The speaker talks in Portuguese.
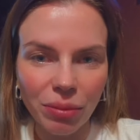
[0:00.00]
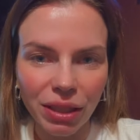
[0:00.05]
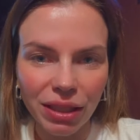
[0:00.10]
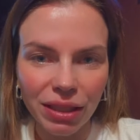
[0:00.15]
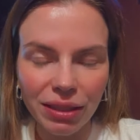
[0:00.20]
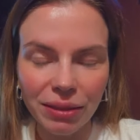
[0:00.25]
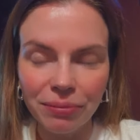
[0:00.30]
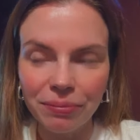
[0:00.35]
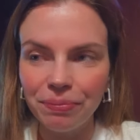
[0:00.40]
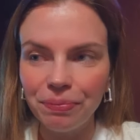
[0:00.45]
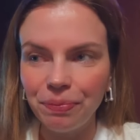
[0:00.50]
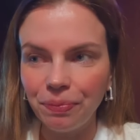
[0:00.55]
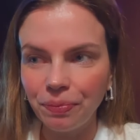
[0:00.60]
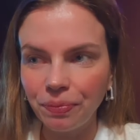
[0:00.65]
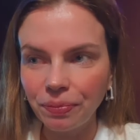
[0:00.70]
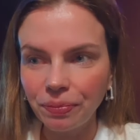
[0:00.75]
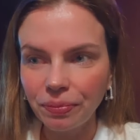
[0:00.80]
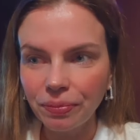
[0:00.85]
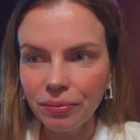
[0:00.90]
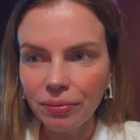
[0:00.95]
de manhã,
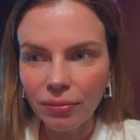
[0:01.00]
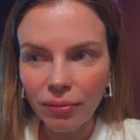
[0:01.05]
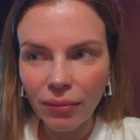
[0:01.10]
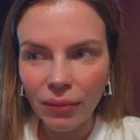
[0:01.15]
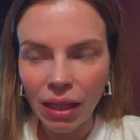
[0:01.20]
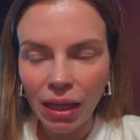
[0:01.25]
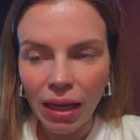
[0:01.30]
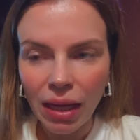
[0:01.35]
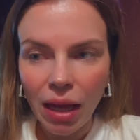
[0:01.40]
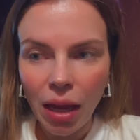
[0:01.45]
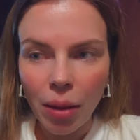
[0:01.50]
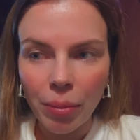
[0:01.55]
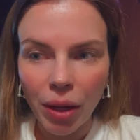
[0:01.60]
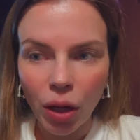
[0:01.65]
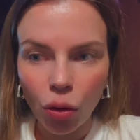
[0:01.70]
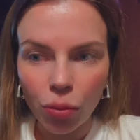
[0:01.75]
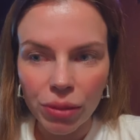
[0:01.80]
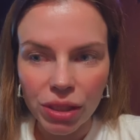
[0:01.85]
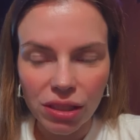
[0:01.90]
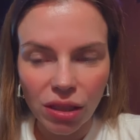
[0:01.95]

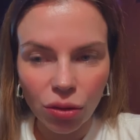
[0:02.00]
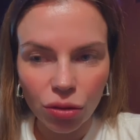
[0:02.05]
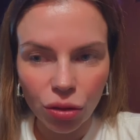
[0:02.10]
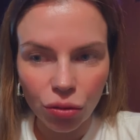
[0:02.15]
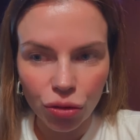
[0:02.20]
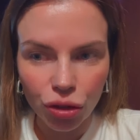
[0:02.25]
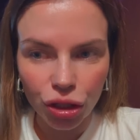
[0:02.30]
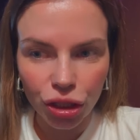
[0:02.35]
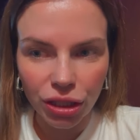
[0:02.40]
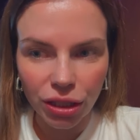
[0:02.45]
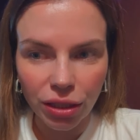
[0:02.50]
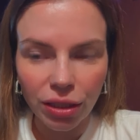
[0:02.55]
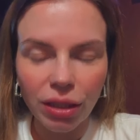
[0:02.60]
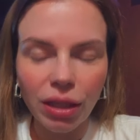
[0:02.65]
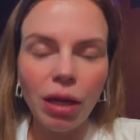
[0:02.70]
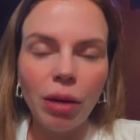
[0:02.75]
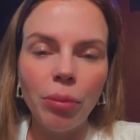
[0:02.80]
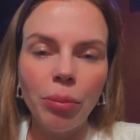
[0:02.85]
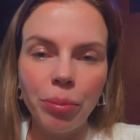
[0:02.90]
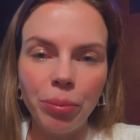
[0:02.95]
para começar o teu dia,
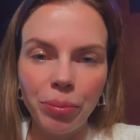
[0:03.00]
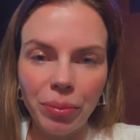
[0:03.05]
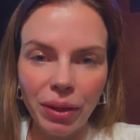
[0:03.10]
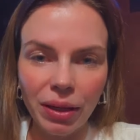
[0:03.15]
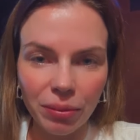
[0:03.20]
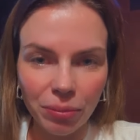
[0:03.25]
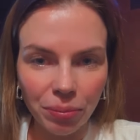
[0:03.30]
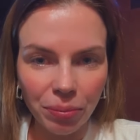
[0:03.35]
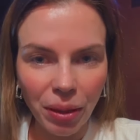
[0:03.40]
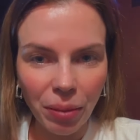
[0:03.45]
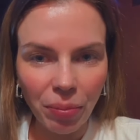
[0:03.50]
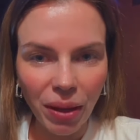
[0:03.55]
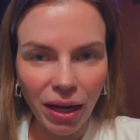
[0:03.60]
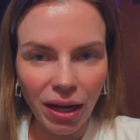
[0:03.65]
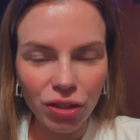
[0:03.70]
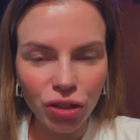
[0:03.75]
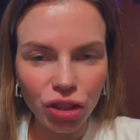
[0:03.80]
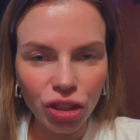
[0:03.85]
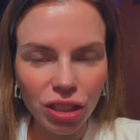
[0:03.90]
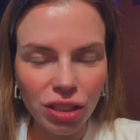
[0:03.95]
para
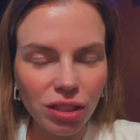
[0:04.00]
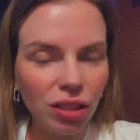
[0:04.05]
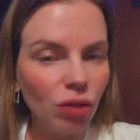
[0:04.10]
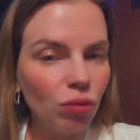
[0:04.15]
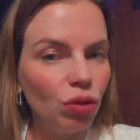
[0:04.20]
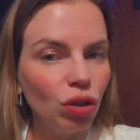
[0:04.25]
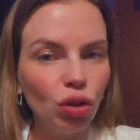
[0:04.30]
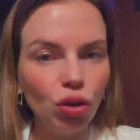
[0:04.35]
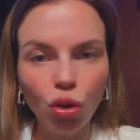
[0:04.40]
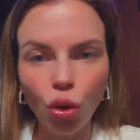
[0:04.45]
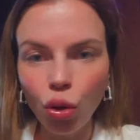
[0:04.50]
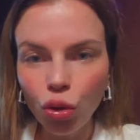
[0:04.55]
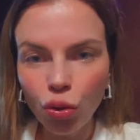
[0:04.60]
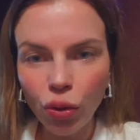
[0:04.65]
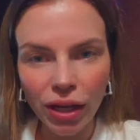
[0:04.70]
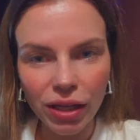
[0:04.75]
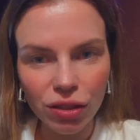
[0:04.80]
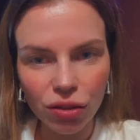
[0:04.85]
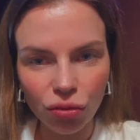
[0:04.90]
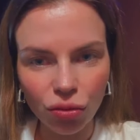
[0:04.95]
preparar a digestão de todo
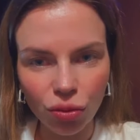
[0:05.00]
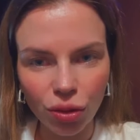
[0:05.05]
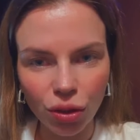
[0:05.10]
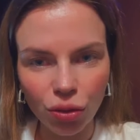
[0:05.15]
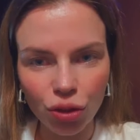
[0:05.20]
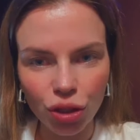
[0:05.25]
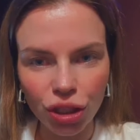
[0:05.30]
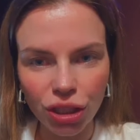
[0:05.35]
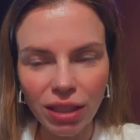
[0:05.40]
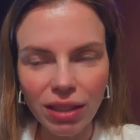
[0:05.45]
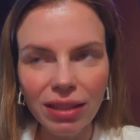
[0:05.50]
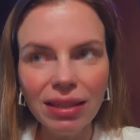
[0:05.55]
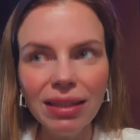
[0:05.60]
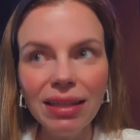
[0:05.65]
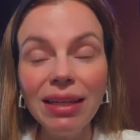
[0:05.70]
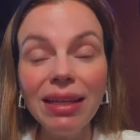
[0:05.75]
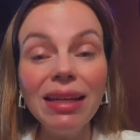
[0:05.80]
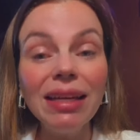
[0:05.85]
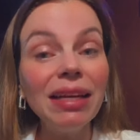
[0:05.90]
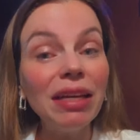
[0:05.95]
o resto do teu dia
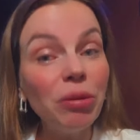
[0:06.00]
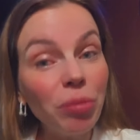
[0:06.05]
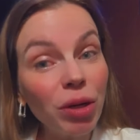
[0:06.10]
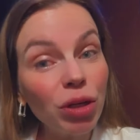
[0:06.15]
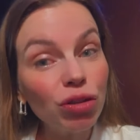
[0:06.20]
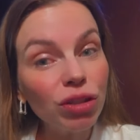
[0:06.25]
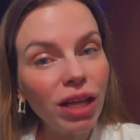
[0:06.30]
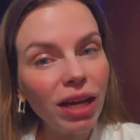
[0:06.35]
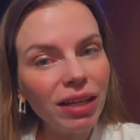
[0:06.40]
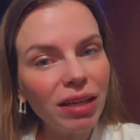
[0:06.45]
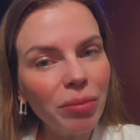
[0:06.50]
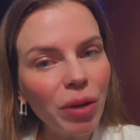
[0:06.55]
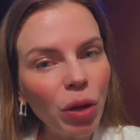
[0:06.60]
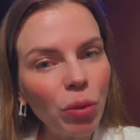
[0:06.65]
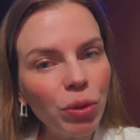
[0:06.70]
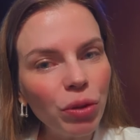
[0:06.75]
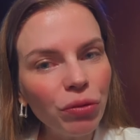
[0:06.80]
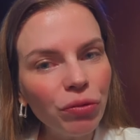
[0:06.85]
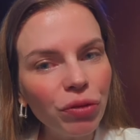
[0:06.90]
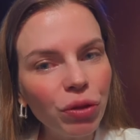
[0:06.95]
e para ajudar a quebrar
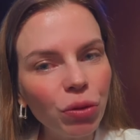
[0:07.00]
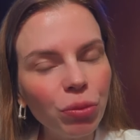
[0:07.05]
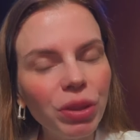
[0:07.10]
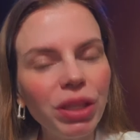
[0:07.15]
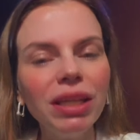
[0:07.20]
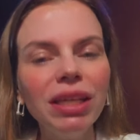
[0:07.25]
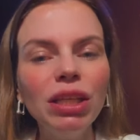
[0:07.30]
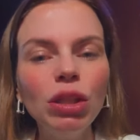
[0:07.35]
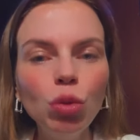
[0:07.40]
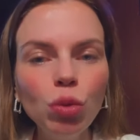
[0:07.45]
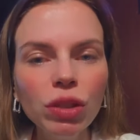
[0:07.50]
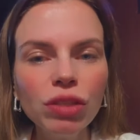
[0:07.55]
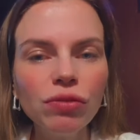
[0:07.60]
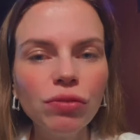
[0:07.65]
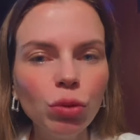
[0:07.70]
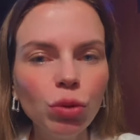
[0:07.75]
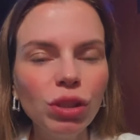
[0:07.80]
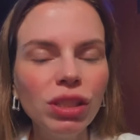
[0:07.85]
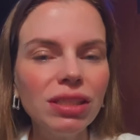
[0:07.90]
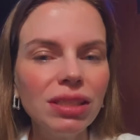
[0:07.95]
o biofilme. E duas
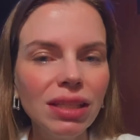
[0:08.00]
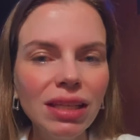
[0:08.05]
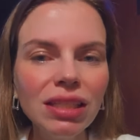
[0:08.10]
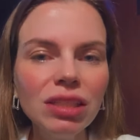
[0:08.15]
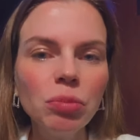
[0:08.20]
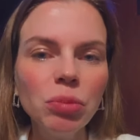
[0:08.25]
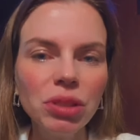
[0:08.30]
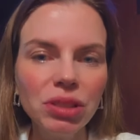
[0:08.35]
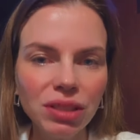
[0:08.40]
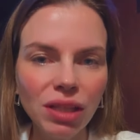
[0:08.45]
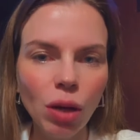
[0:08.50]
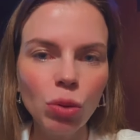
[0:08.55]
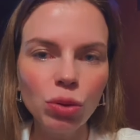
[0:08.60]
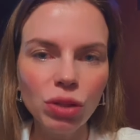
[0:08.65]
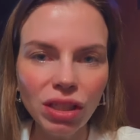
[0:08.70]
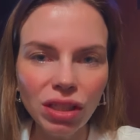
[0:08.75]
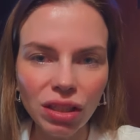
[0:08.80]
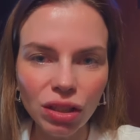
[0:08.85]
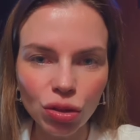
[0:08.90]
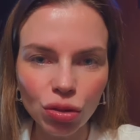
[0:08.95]
frutas em especial
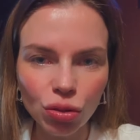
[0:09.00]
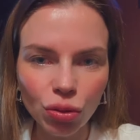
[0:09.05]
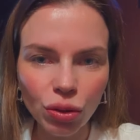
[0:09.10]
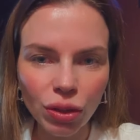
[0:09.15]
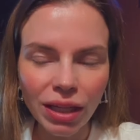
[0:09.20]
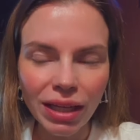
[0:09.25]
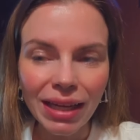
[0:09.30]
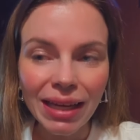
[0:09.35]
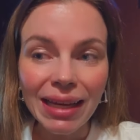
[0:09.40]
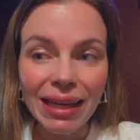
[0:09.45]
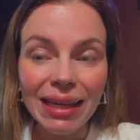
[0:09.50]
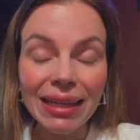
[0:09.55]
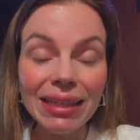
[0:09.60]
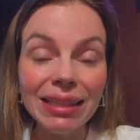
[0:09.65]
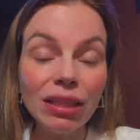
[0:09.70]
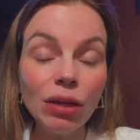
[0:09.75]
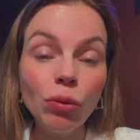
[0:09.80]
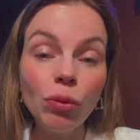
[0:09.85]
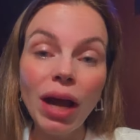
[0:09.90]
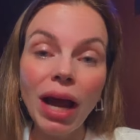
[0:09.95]
tem isso.
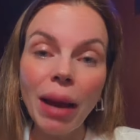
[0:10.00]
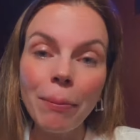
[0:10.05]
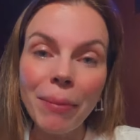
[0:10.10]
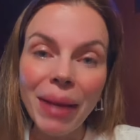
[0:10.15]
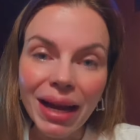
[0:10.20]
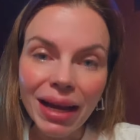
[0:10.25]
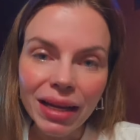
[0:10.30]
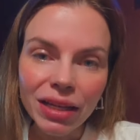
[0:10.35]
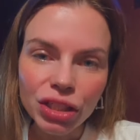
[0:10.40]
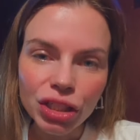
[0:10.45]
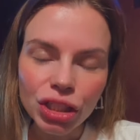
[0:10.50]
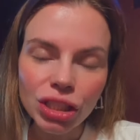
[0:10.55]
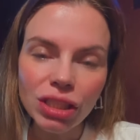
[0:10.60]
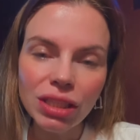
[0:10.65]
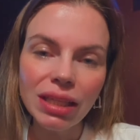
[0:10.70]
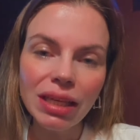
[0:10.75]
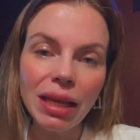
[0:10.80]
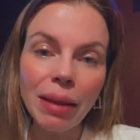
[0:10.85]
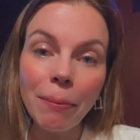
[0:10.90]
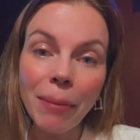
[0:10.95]
Então,
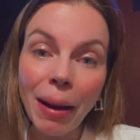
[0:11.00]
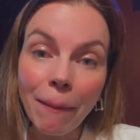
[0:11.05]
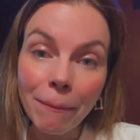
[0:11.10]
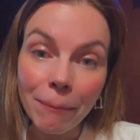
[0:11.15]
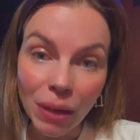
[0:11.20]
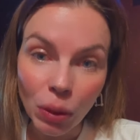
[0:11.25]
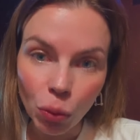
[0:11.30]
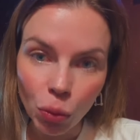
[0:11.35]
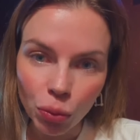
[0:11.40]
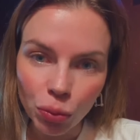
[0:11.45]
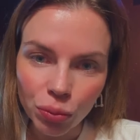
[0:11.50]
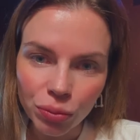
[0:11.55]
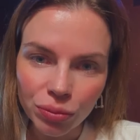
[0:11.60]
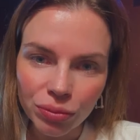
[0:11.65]
abacaxi e mamão.